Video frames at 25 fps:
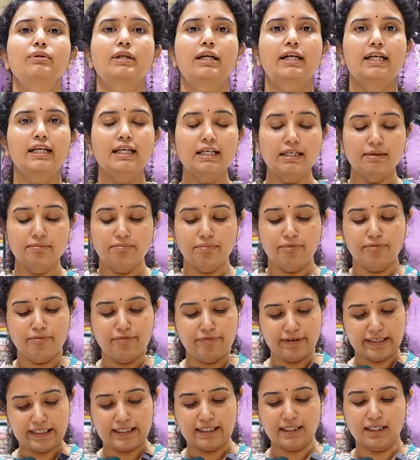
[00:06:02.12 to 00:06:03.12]
ఉందండి
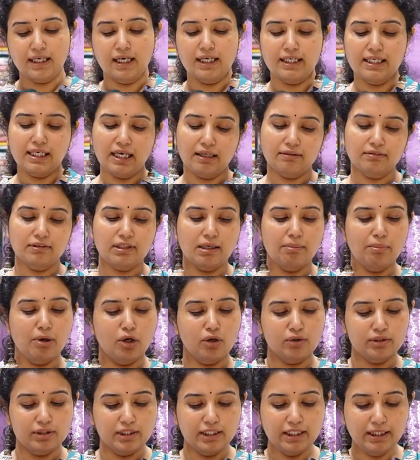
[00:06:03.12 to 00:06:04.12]
ఫిట్ కానీ అంతా
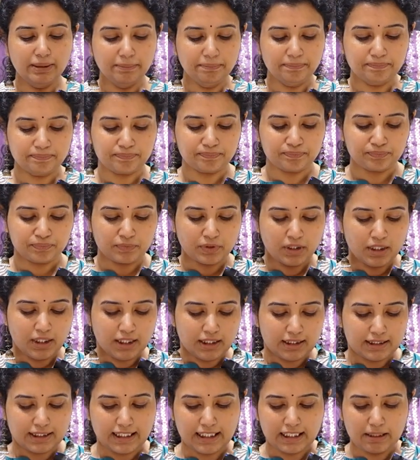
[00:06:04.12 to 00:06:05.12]
బాగుంది
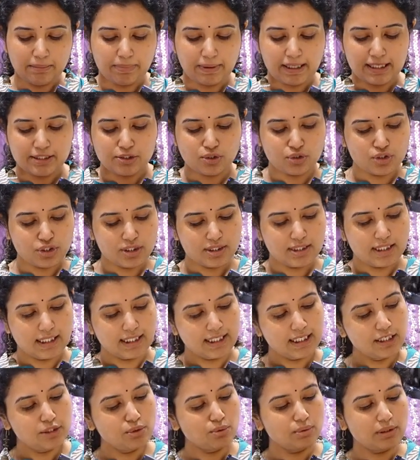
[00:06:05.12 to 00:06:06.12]
దీని ప్రైస్
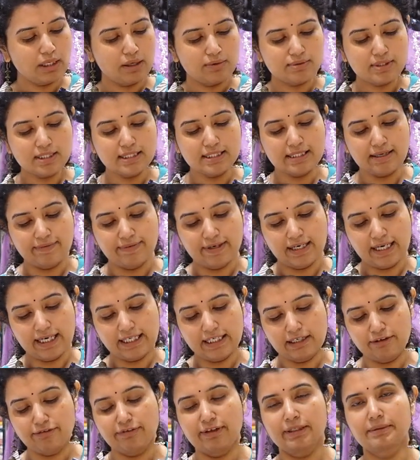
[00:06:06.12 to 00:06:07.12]
వచ్చేసరికి టూ థౌజండ్ సెవెన్
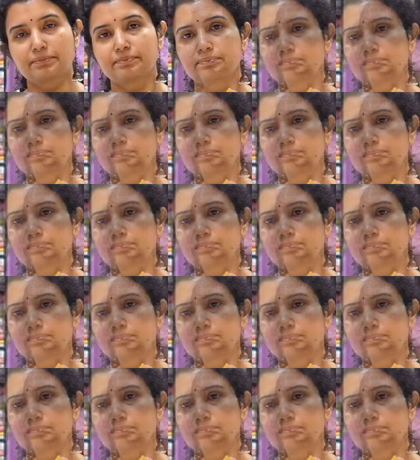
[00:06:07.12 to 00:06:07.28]
నైంటీ ఫైవ్